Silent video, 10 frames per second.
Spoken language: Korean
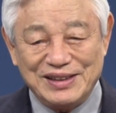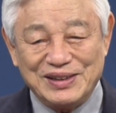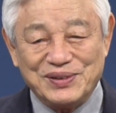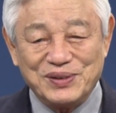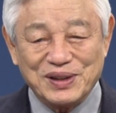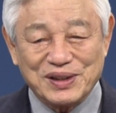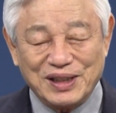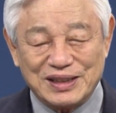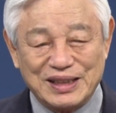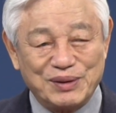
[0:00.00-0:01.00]
우리
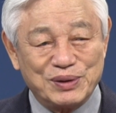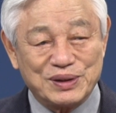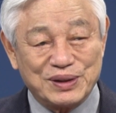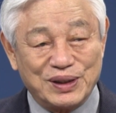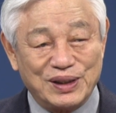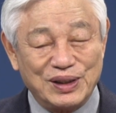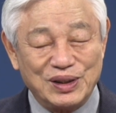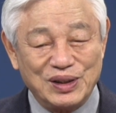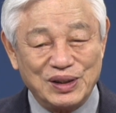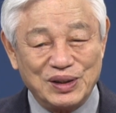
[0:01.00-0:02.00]
그때부터
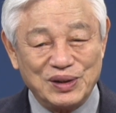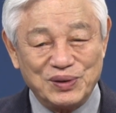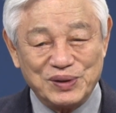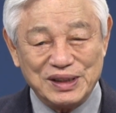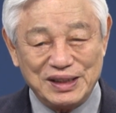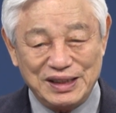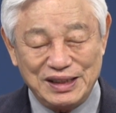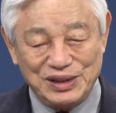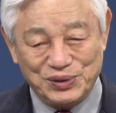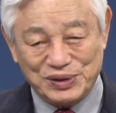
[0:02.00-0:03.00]
우리
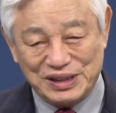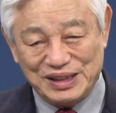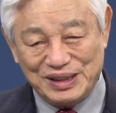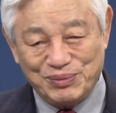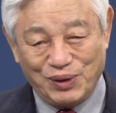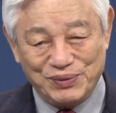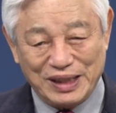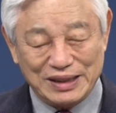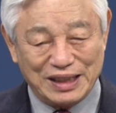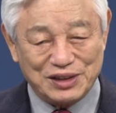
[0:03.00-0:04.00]
이 육신 이 몸이
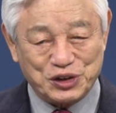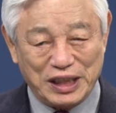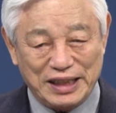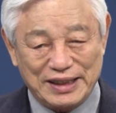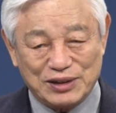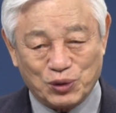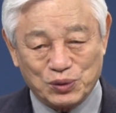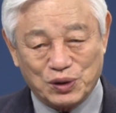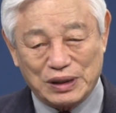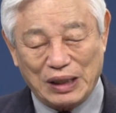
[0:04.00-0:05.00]
옛날 죄의
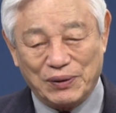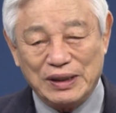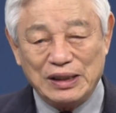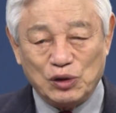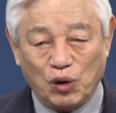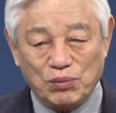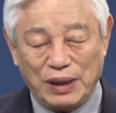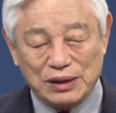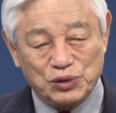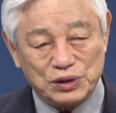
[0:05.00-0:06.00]
종로다고
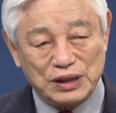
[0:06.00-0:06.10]
욕망 육신의